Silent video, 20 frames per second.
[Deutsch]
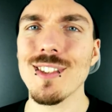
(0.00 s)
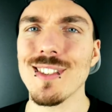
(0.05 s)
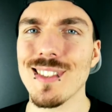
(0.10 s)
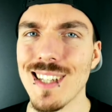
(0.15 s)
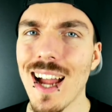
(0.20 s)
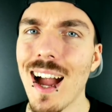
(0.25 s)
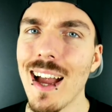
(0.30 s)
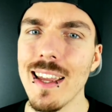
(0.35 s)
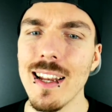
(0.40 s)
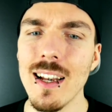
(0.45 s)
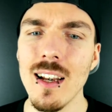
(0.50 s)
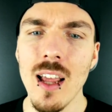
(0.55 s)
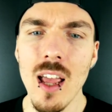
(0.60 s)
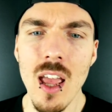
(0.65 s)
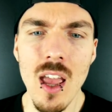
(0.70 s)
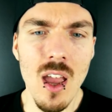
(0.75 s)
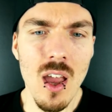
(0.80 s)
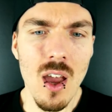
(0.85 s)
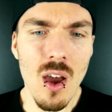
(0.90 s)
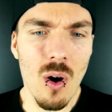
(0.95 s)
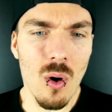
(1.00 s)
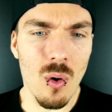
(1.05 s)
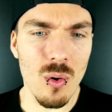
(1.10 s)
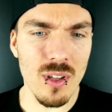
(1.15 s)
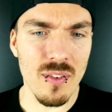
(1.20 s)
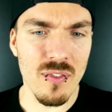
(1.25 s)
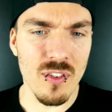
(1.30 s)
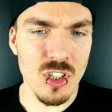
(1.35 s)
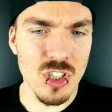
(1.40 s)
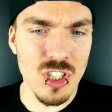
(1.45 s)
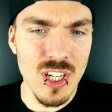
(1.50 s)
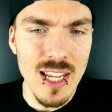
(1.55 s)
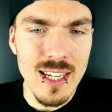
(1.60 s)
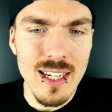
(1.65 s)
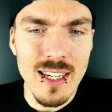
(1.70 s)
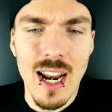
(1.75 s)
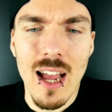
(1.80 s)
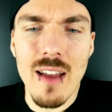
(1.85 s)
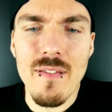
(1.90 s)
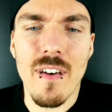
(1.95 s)
Style und ich verstehe
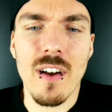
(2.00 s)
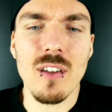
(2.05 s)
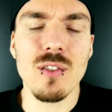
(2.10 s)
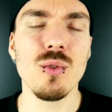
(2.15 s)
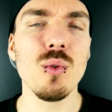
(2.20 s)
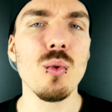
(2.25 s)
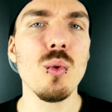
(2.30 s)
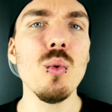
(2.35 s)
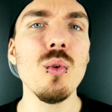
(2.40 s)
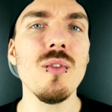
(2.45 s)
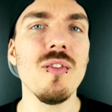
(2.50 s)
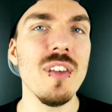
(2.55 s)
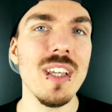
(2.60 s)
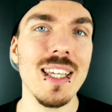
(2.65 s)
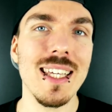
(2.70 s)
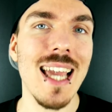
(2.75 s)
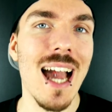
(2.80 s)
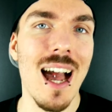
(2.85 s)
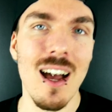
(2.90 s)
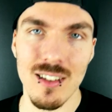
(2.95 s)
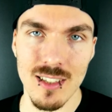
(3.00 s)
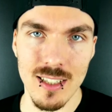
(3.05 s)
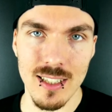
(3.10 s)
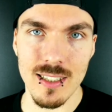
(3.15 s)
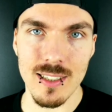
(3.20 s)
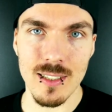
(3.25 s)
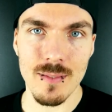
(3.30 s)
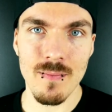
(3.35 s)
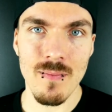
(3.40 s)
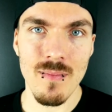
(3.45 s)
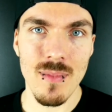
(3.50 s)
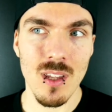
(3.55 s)
den einfach so gut wie gar nicht.